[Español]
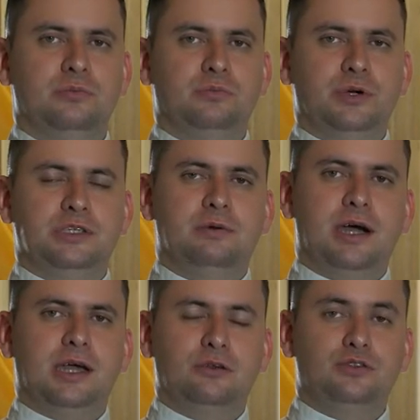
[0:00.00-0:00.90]
pues va
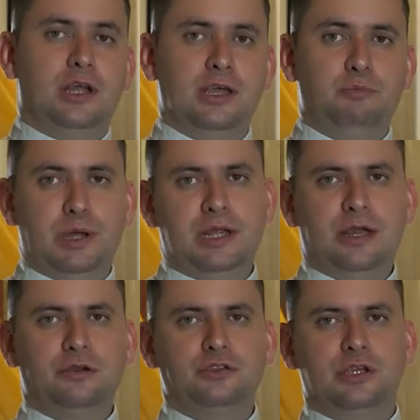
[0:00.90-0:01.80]
a Jerusalén para
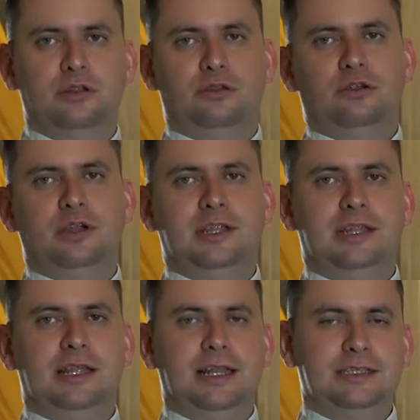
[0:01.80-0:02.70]
darnos el don
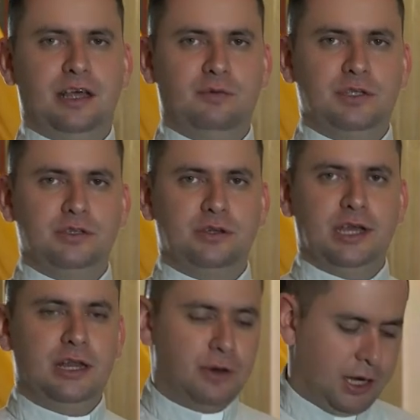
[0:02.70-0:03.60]
de la salvación.
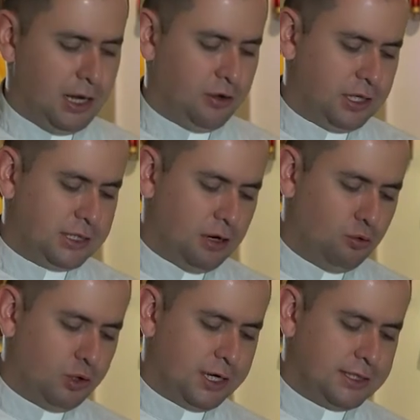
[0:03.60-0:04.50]
El Evangelio de San
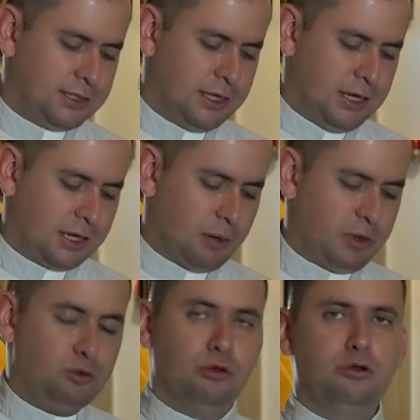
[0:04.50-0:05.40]
Lucas,
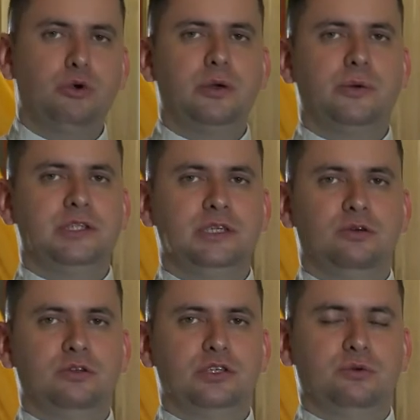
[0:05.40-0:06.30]
capítulo 9,
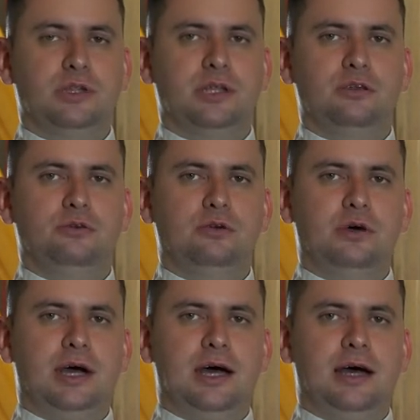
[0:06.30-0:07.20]
versículos 51
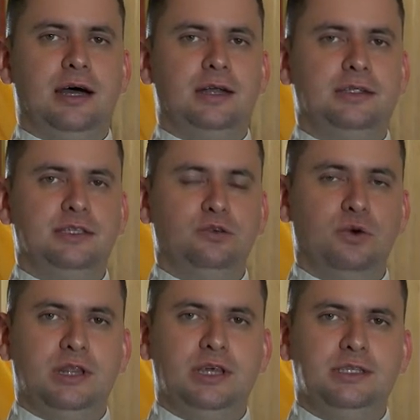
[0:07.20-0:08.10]
al
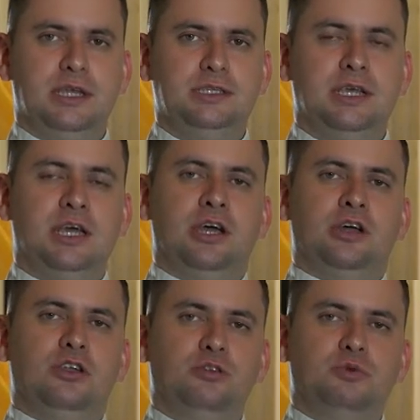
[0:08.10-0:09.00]
56,
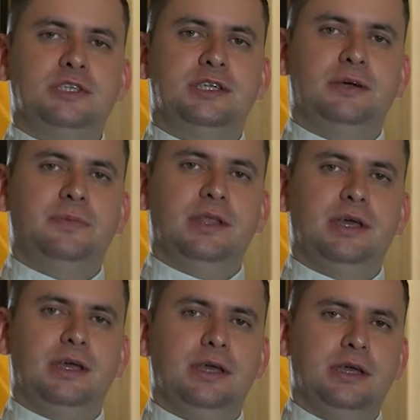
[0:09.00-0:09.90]
nos muestra
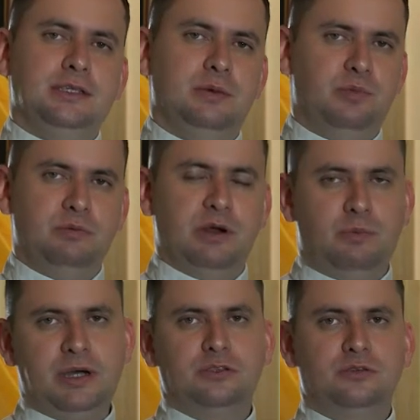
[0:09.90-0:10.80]
ese primer
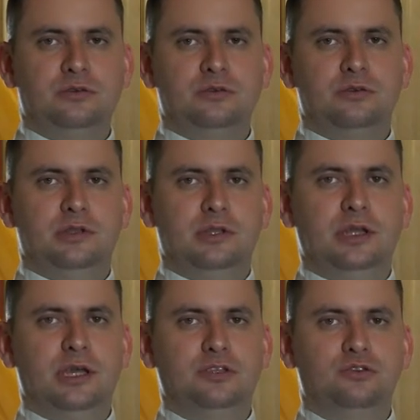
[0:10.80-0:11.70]
paso
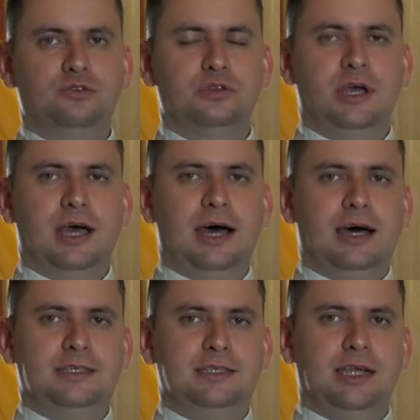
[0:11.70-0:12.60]
de Jesús
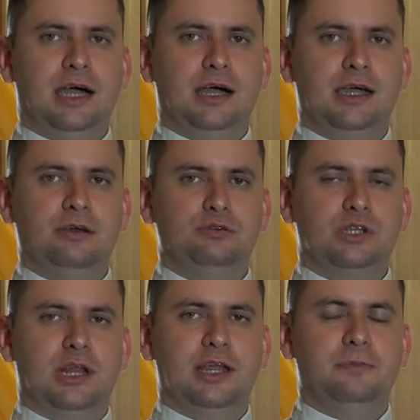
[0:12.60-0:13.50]
hacia
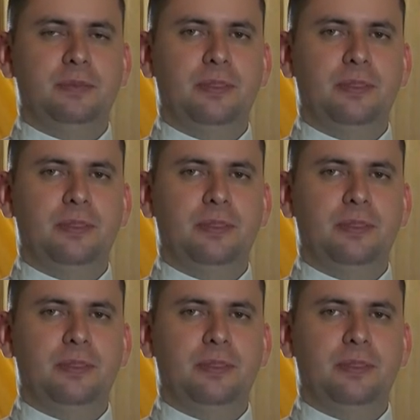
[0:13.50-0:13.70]
Jerusalén.